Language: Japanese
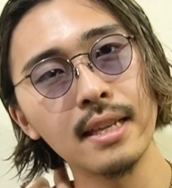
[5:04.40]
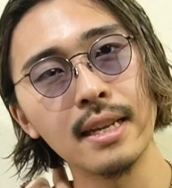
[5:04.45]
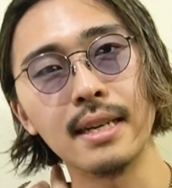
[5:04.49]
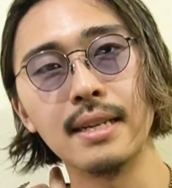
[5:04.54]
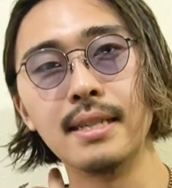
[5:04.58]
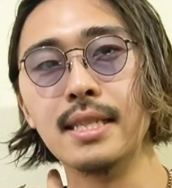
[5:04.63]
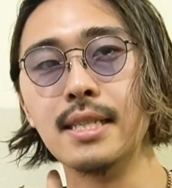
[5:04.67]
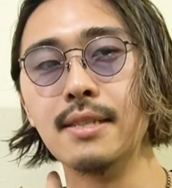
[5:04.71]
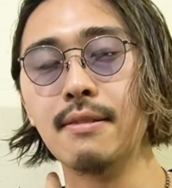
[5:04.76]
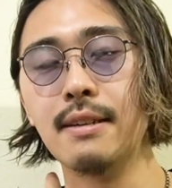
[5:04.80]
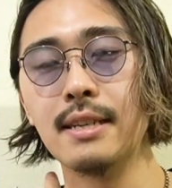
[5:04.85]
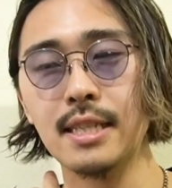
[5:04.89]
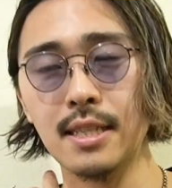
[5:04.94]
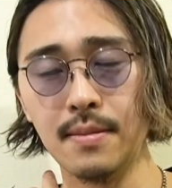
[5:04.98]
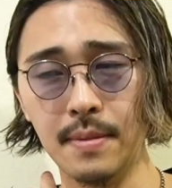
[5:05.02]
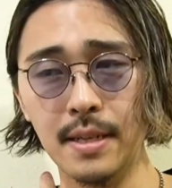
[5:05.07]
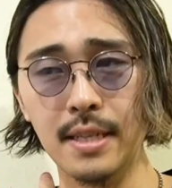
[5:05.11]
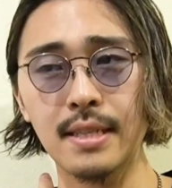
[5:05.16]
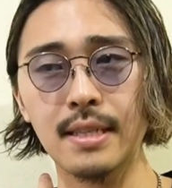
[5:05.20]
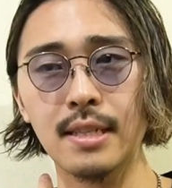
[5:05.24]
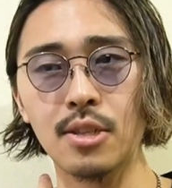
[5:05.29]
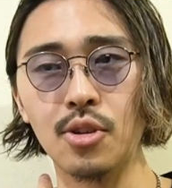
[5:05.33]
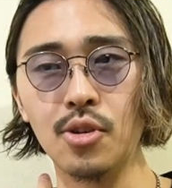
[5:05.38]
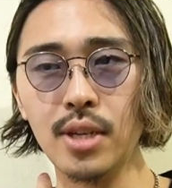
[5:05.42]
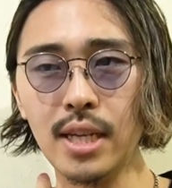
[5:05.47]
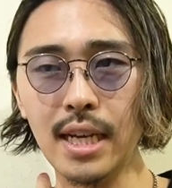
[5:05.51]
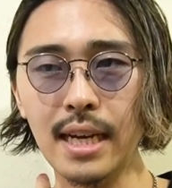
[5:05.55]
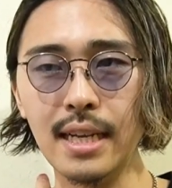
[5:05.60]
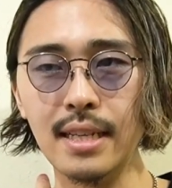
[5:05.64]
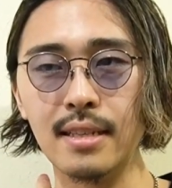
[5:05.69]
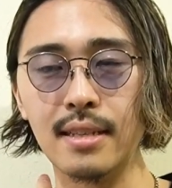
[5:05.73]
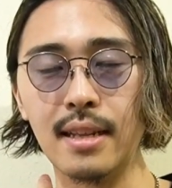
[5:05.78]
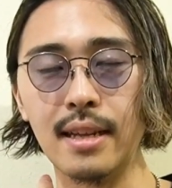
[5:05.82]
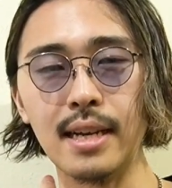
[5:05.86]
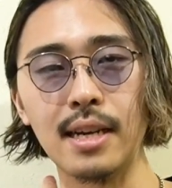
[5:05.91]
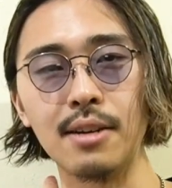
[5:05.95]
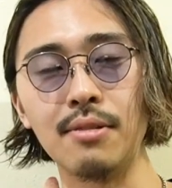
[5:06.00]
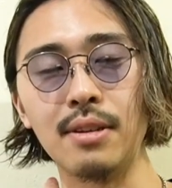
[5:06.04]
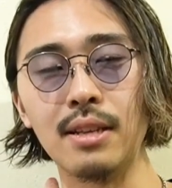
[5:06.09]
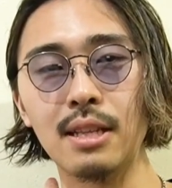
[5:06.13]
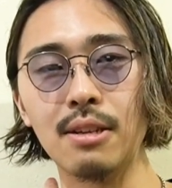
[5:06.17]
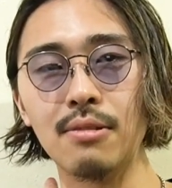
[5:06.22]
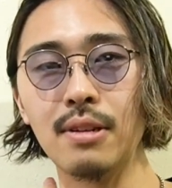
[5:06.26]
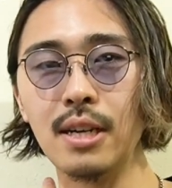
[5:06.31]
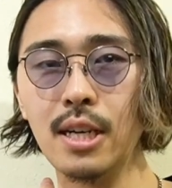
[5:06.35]
て感じはしますとりあえず大学
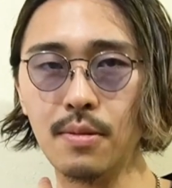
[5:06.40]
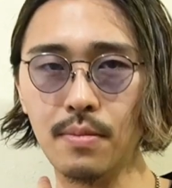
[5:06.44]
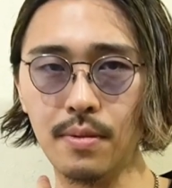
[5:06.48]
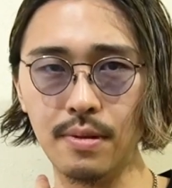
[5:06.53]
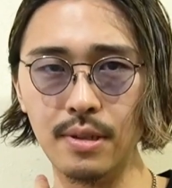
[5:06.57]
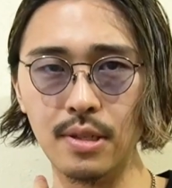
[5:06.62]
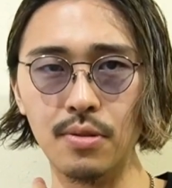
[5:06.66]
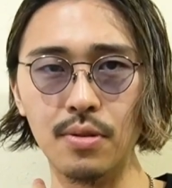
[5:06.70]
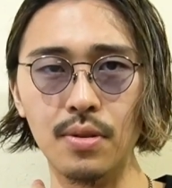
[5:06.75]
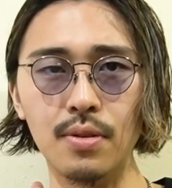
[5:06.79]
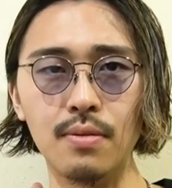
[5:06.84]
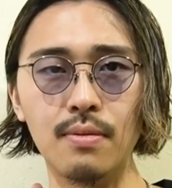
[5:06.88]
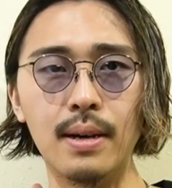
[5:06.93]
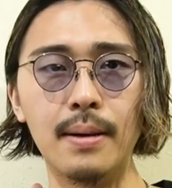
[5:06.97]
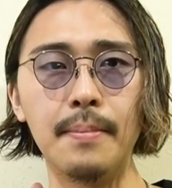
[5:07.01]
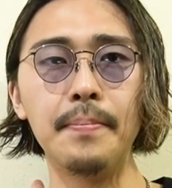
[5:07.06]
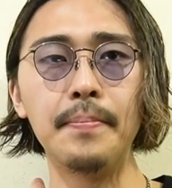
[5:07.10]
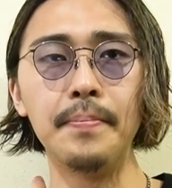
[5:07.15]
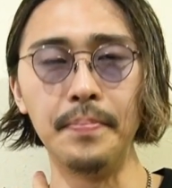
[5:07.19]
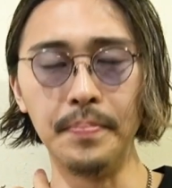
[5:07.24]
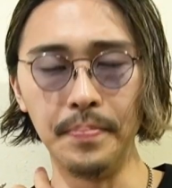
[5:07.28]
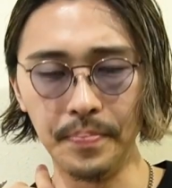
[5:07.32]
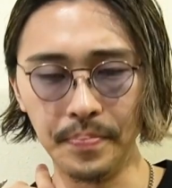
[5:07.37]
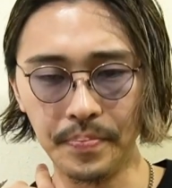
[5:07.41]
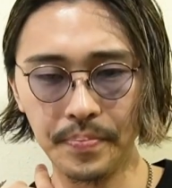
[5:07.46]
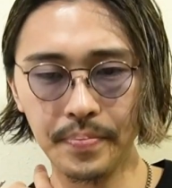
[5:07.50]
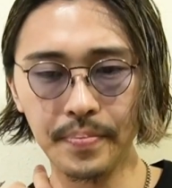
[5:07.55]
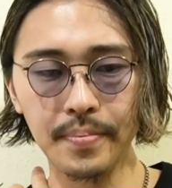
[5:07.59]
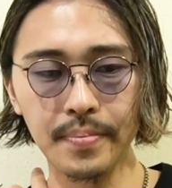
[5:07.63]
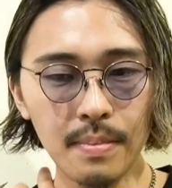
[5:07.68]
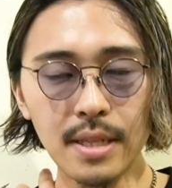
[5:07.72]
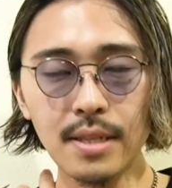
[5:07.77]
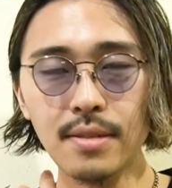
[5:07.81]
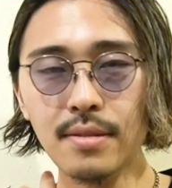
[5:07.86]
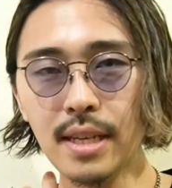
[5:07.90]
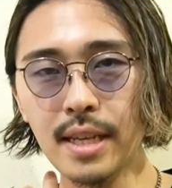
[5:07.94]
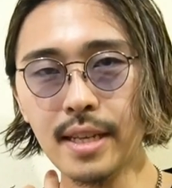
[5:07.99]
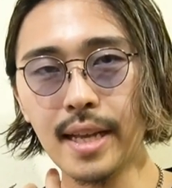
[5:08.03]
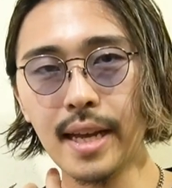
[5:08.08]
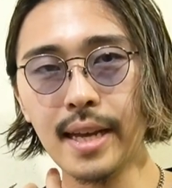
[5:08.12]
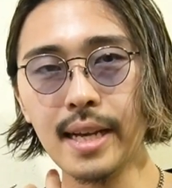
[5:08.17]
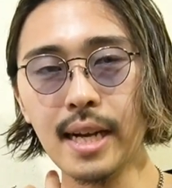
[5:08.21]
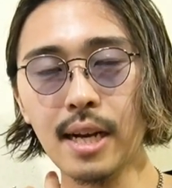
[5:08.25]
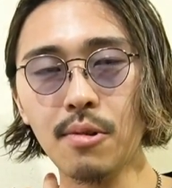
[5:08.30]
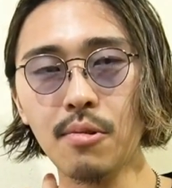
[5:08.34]
に行った方がいいと思いますそういう人はうん別に
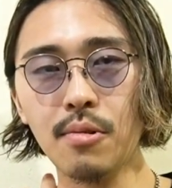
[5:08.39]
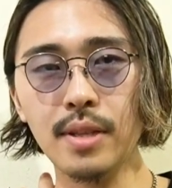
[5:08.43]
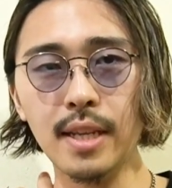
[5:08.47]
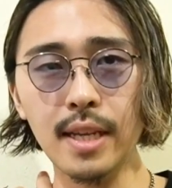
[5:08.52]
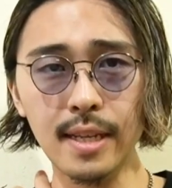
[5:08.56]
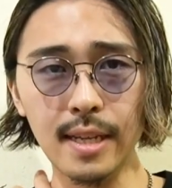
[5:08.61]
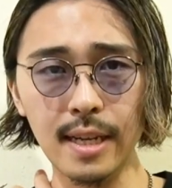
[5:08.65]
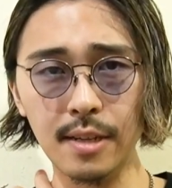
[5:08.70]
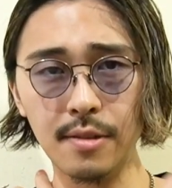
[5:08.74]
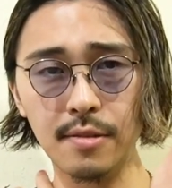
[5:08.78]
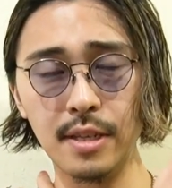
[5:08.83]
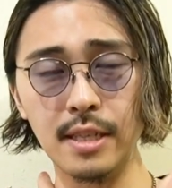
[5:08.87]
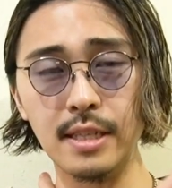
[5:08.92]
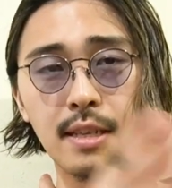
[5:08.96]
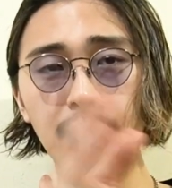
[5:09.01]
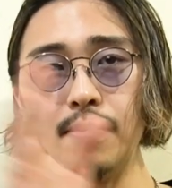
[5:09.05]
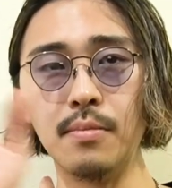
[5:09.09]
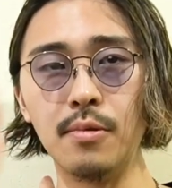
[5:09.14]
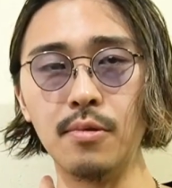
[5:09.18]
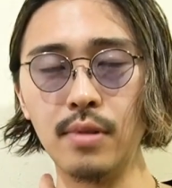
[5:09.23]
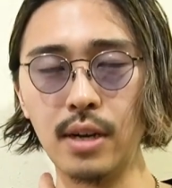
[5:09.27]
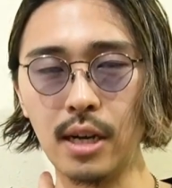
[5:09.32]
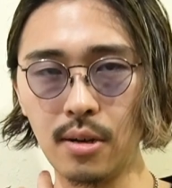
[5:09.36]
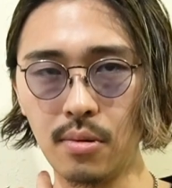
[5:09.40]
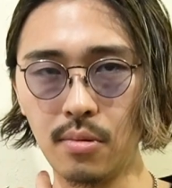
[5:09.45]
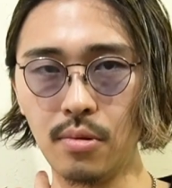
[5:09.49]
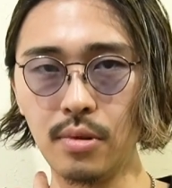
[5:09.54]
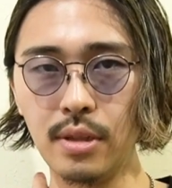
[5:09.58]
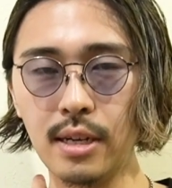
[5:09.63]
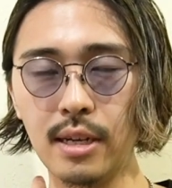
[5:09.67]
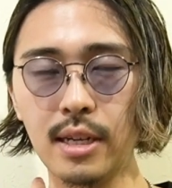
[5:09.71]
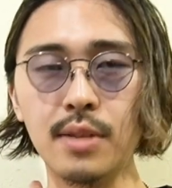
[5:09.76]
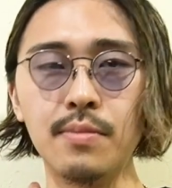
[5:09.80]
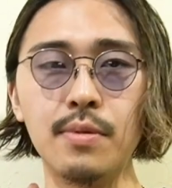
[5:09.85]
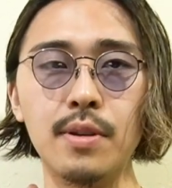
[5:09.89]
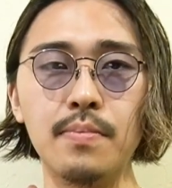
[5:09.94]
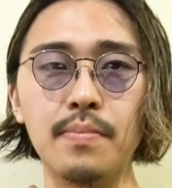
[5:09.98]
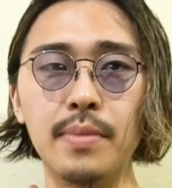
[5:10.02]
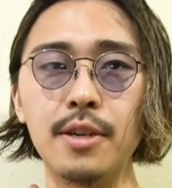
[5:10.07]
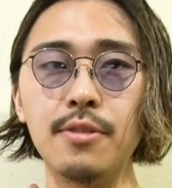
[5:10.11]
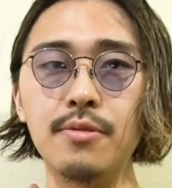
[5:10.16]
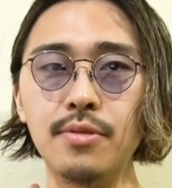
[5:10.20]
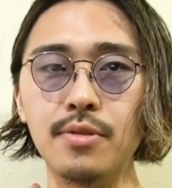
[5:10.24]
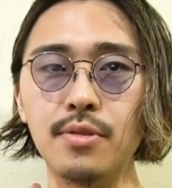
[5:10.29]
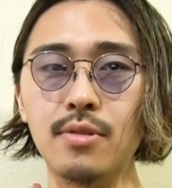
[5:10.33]
大学を出た後に専門学校って方もいっ
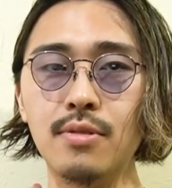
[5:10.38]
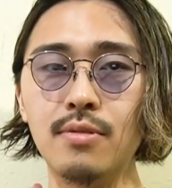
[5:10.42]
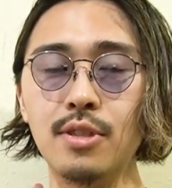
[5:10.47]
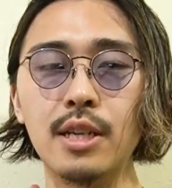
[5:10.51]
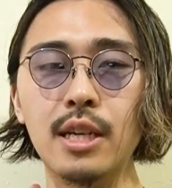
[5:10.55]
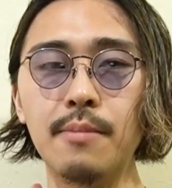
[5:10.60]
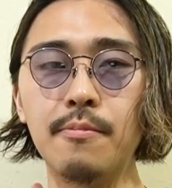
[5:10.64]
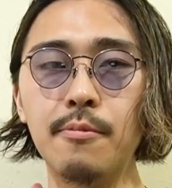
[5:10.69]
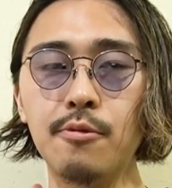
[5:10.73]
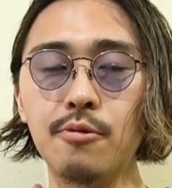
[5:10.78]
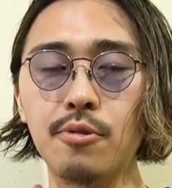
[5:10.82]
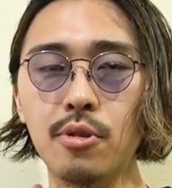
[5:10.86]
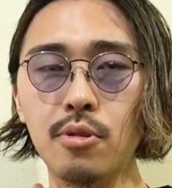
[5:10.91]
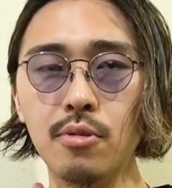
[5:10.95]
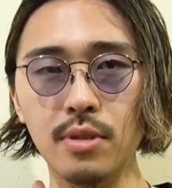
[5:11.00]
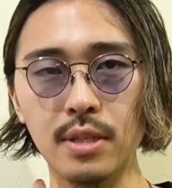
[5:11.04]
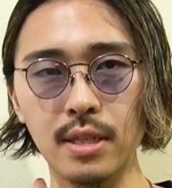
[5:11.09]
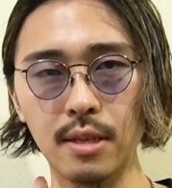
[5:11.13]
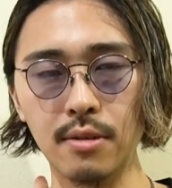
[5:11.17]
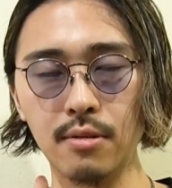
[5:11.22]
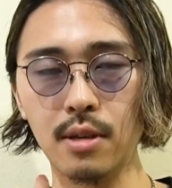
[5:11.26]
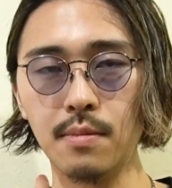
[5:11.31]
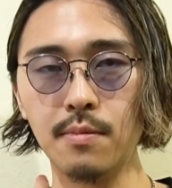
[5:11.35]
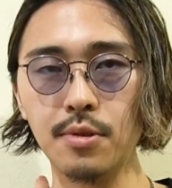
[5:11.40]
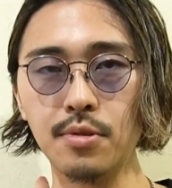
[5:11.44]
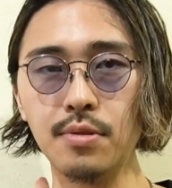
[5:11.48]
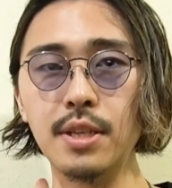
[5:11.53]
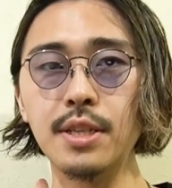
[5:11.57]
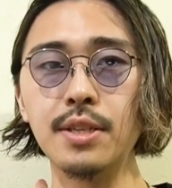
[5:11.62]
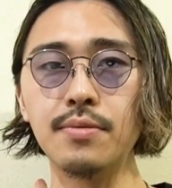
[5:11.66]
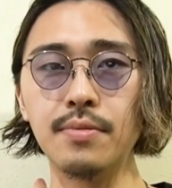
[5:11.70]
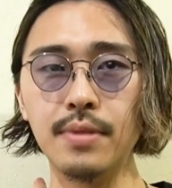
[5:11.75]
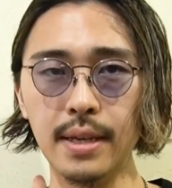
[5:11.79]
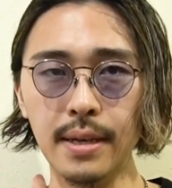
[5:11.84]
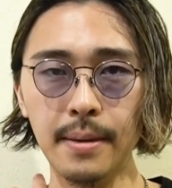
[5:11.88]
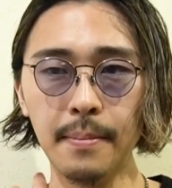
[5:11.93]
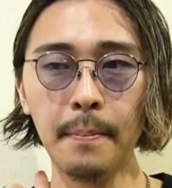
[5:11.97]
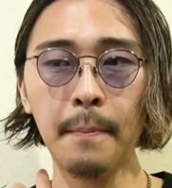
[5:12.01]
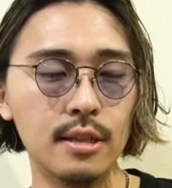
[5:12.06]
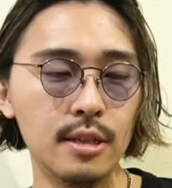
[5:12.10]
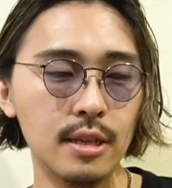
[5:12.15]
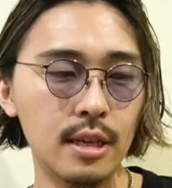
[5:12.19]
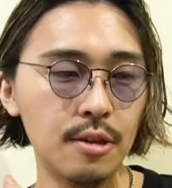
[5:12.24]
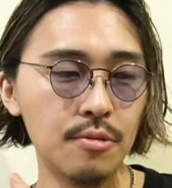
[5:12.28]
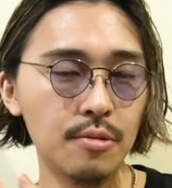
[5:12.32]
ぱいいるんですよ、ね、山本洋二さんとかもそうですよね
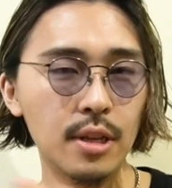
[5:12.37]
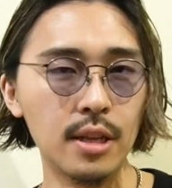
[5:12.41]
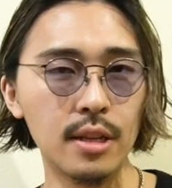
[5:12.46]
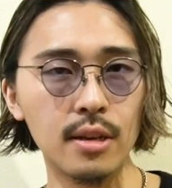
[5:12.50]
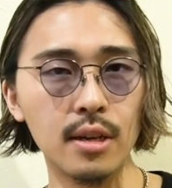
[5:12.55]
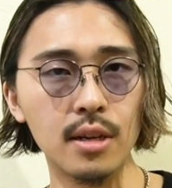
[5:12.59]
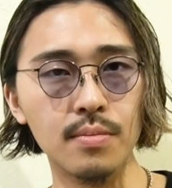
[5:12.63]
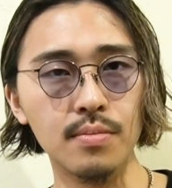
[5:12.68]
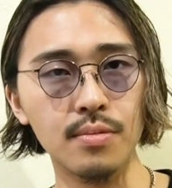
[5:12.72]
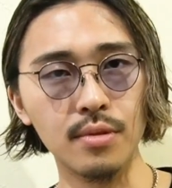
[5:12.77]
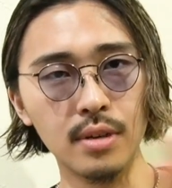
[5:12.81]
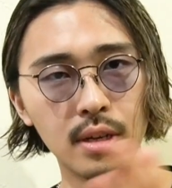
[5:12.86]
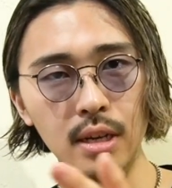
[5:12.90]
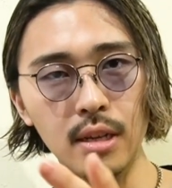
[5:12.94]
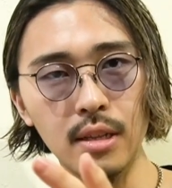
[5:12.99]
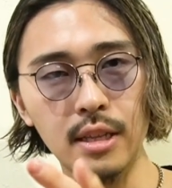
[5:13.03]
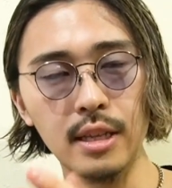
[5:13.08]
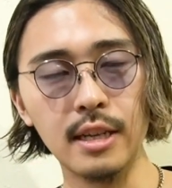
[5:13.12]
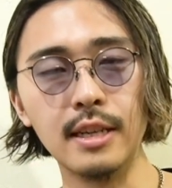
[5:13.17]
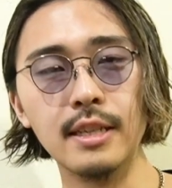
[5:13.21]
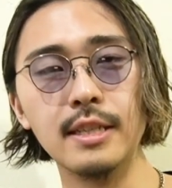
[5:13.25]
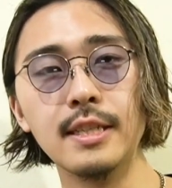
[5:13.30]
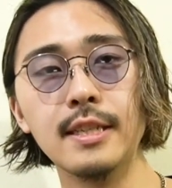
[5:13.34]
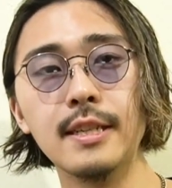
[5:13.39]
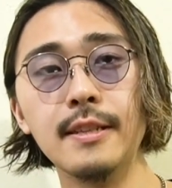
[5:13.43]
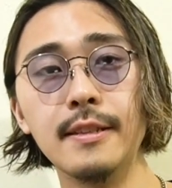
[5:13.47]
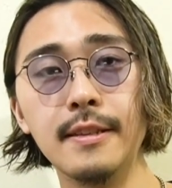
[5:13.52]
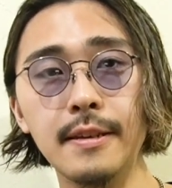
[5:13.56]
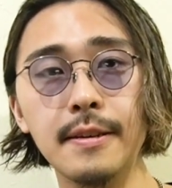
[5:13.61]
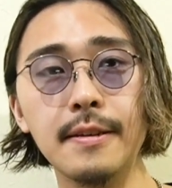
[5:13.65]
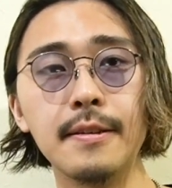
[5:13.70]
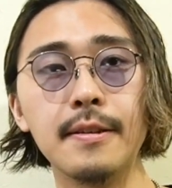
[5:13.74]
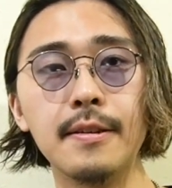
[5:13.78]
慶応出てから文化って感じなんで